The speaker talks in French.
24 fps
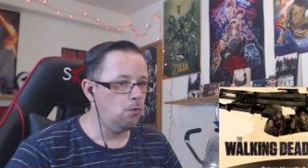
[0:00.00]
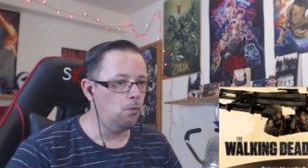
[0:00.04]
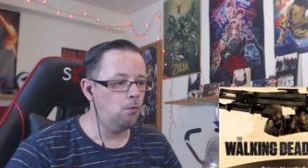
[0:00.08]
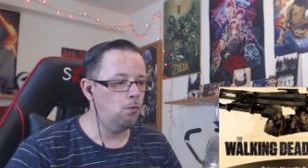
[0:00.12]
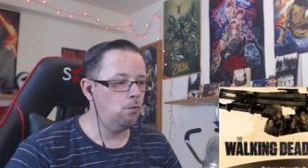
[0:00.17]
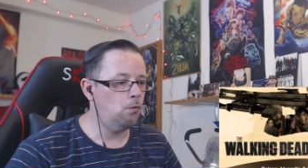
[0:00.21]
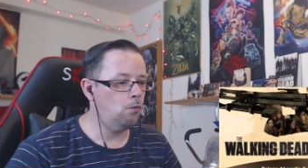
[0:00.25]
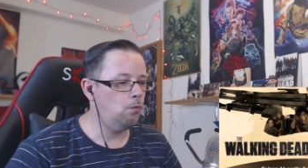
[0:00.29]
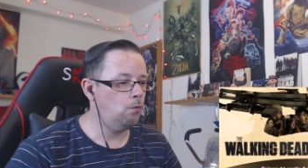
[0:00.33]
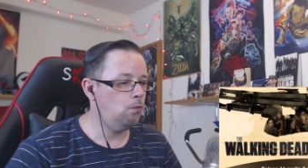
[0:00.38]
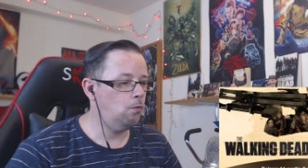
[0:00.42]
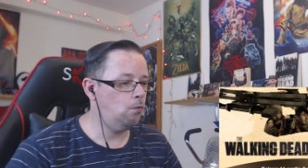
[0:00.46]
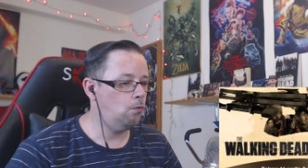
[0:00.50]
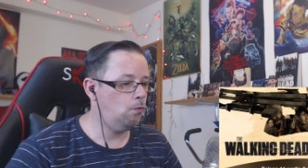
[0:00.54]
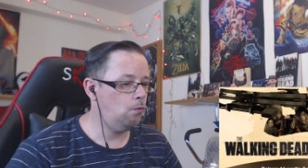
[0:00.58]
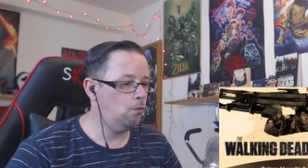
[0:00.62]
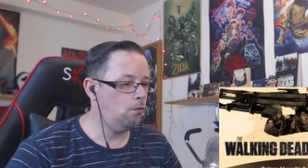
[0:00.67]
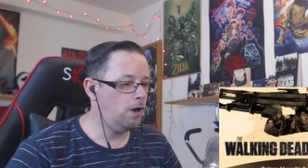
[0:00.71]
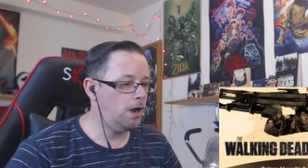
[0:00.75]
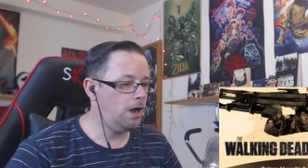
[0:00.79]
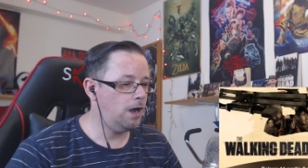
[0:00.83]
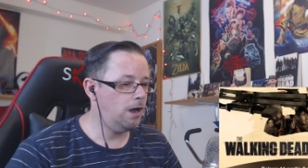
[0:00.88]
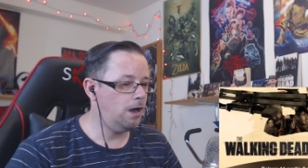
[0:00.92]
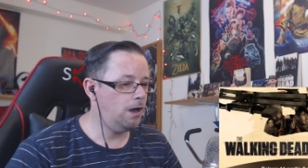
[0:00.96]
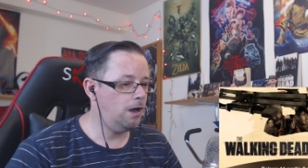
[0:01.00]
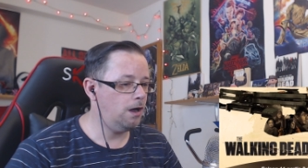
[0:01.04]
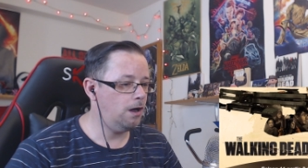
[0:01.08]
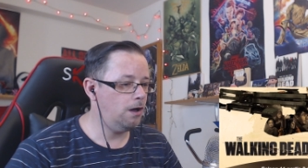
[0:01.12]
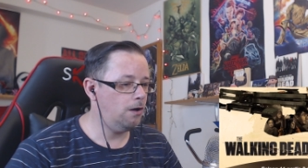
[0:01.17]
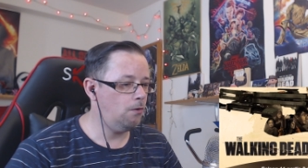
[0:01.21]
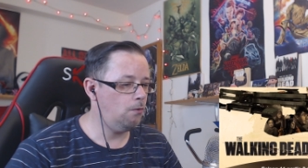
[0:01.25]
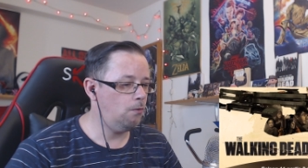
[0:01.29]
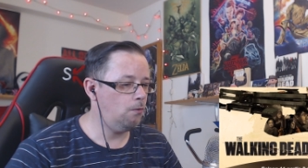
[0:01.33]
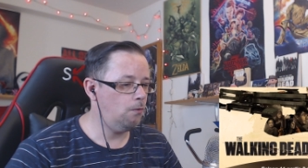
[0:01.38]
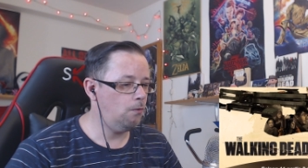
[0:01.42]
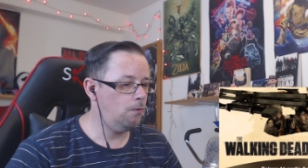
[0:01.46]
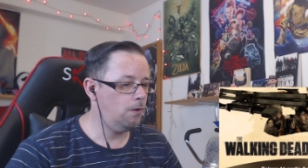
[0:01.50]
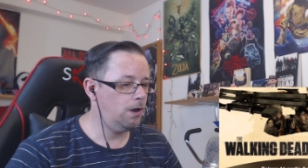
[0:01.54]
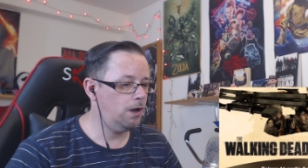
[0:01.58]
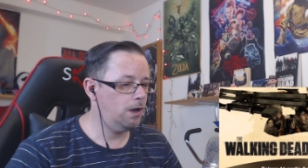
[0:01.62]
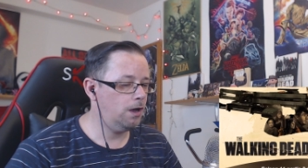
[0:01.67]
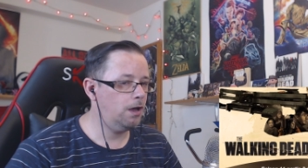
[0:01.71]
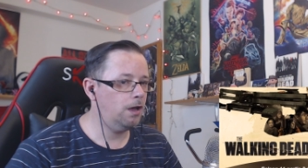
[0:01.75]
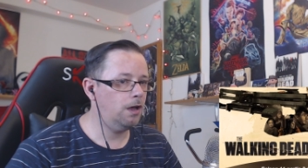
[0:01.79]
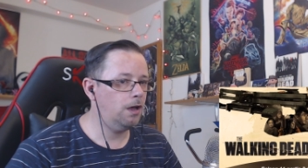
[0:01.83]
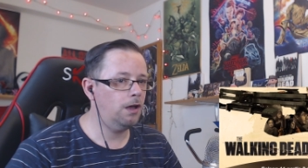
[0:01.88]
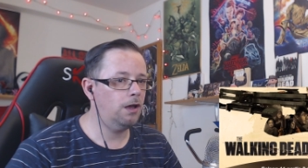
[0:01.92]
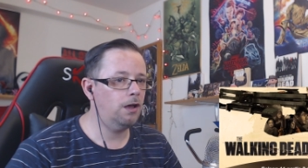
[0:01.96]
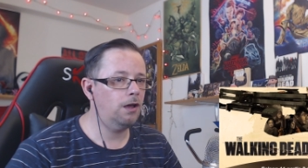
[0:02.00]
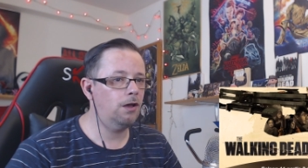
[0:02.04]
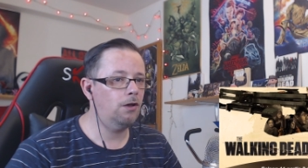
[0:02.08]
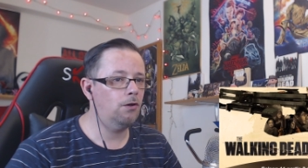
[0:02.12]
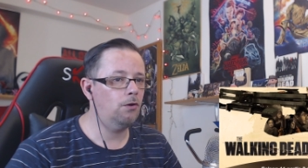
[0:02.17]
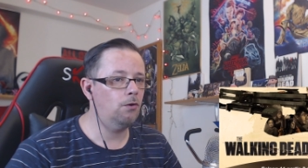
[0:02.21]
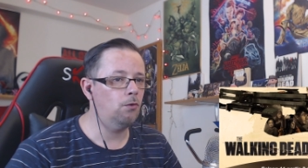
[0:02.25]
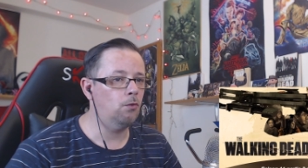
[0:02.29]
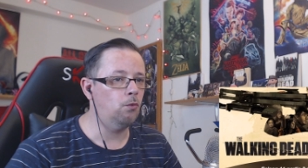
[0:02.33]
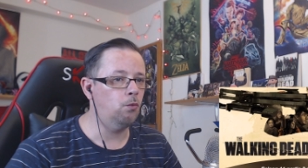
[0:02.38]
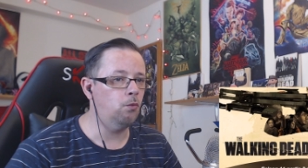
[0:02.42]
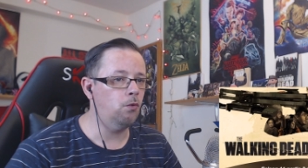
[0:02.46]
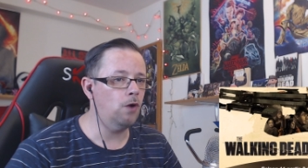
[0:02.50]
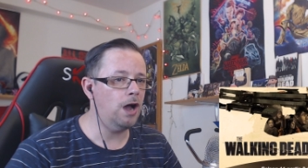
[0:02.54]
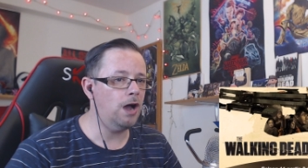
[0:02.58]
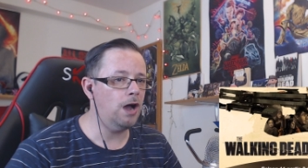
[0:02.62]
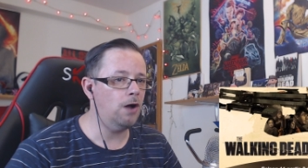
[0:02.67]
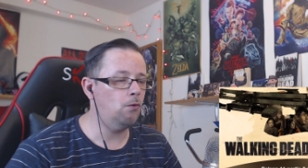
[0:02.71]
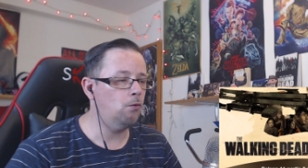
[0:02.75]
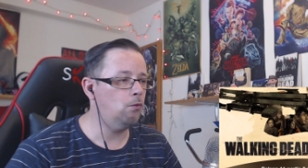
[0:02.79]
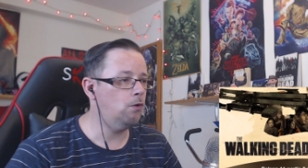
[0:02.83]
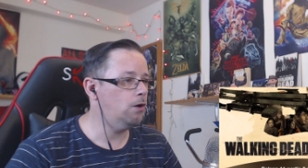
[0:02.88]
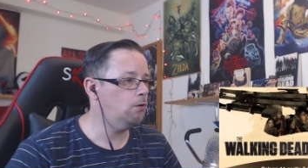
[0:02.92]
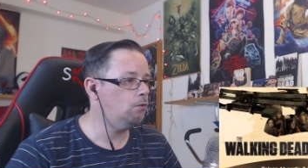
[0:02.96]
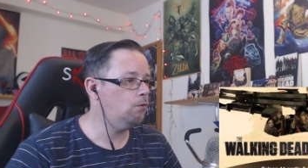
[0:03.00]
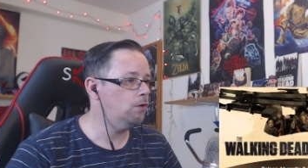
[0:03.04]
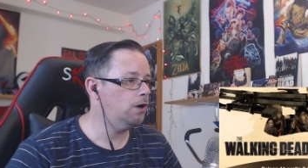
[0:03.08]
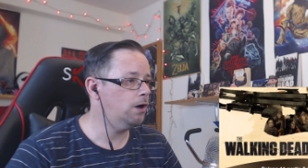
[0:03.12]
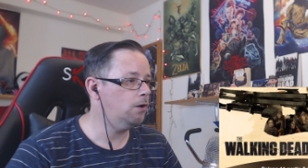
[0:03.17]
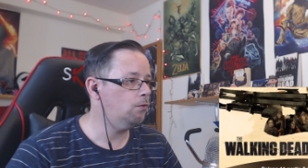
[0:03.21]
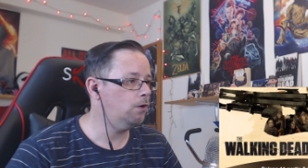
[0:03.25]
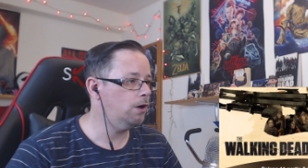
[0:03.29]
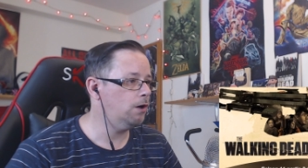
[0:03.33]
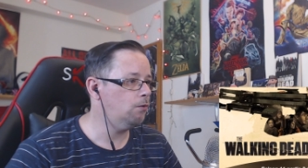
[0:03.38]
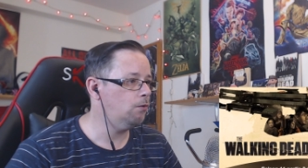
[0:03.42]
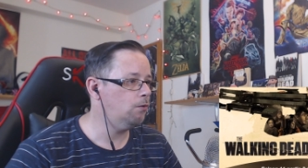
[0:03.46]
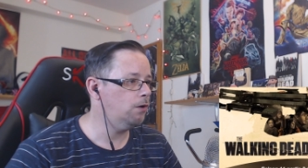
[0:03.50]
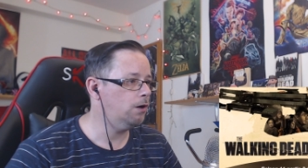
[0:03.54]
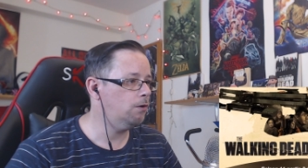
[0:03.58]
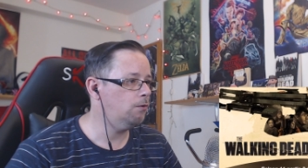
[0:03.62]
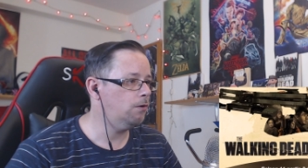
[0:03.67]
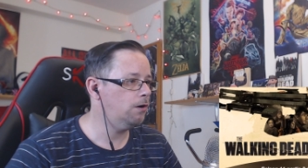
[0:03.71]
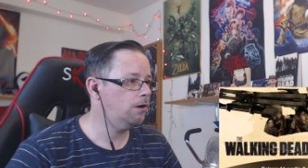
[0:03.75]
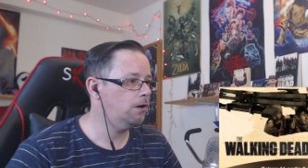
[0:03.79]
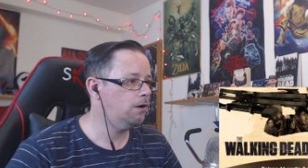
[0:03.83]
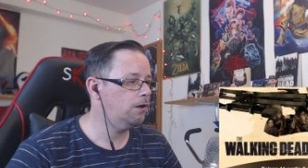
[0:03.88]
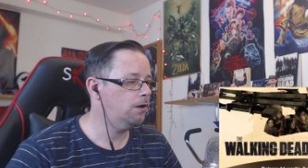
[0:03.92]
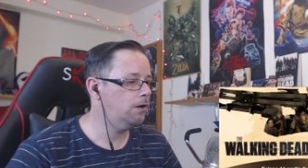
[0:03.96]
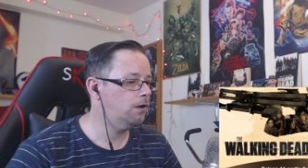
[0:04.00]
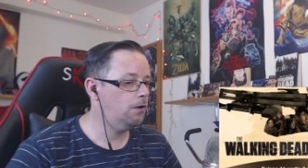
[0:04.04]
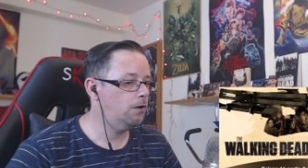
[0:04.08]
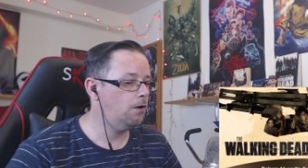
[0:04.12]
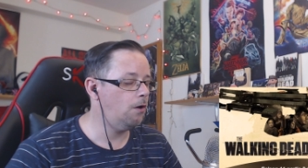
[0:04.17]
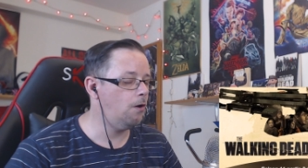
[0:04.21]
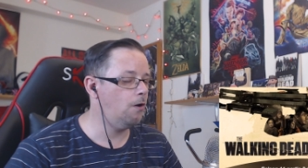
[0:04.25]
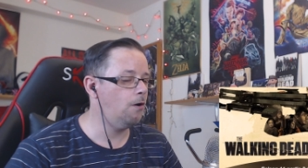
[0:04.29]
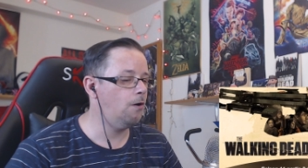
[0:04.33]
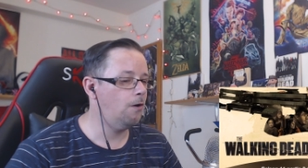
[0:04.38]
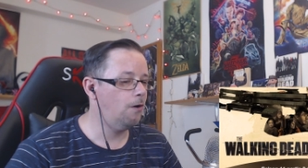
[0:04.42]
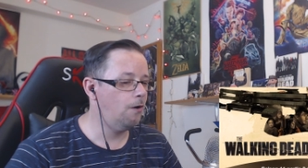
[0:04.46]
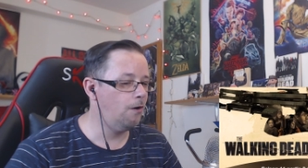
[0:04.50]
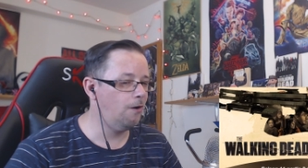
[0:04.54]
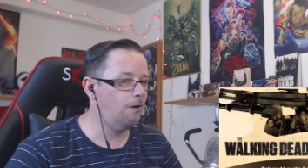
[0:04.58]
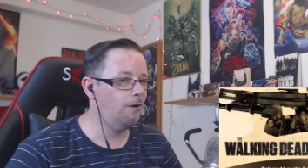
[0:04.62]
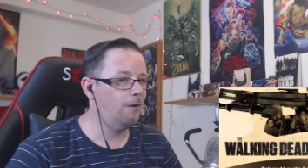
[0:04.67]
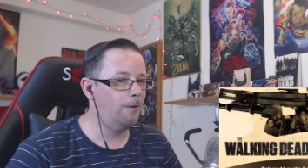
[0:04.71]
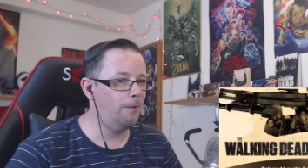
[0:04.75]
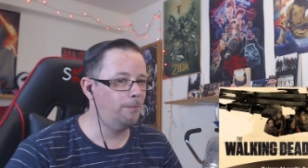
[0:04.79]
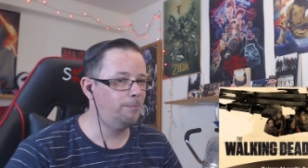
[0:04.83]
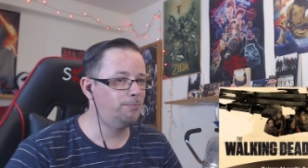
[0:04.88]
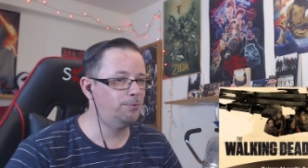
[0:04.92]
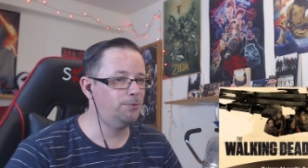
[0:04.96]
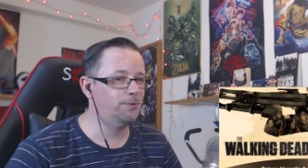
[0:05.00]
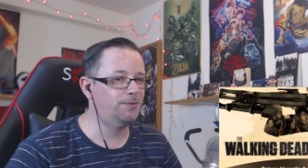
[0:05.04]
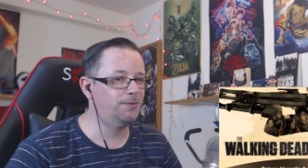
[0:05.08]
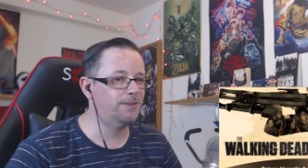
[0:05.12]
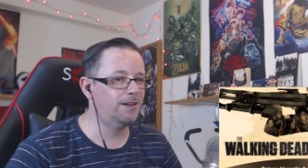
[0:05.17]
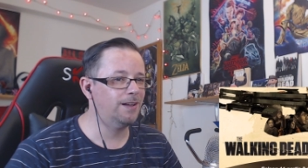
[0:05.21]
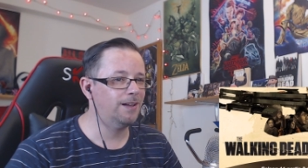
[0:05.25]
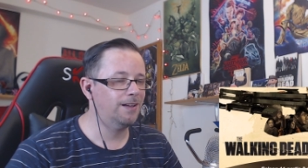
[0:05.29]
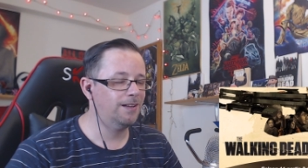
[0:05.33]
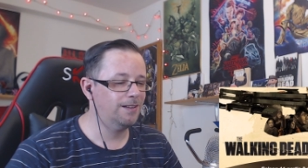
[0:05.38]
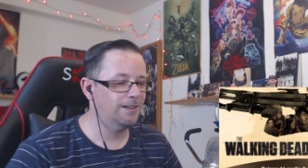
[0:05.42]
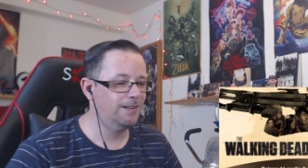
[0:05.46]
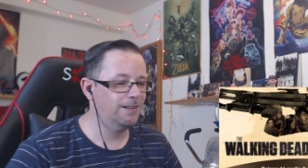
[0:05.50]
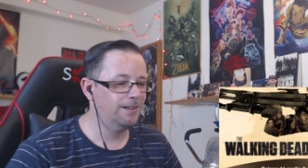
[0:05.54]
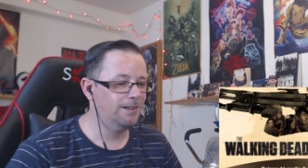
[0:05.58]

wow, Waouh, waouh, waouh, waouh, waouh. Oh, putain.